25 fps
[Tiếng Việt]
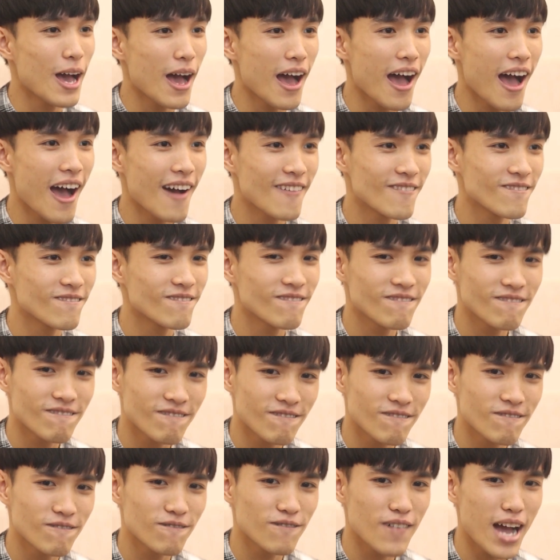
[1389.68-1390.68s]
à,
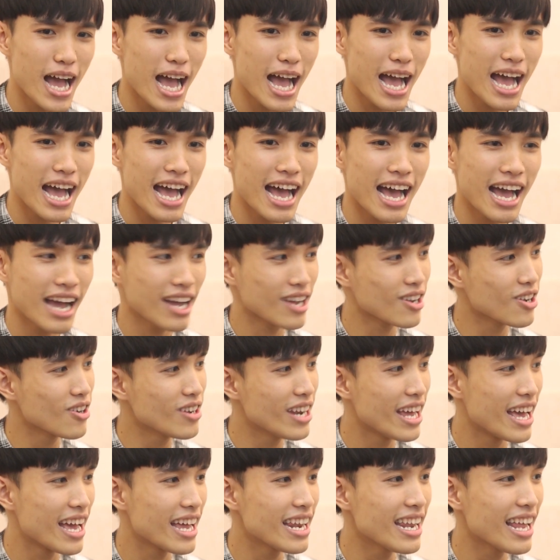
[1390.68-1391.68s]
và
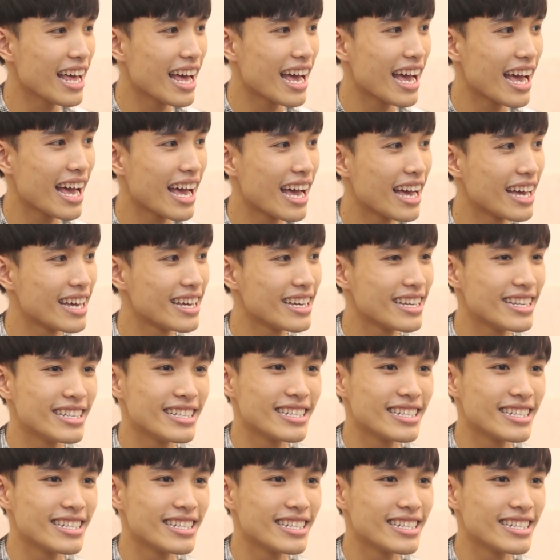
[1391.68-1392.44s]
có lẽ là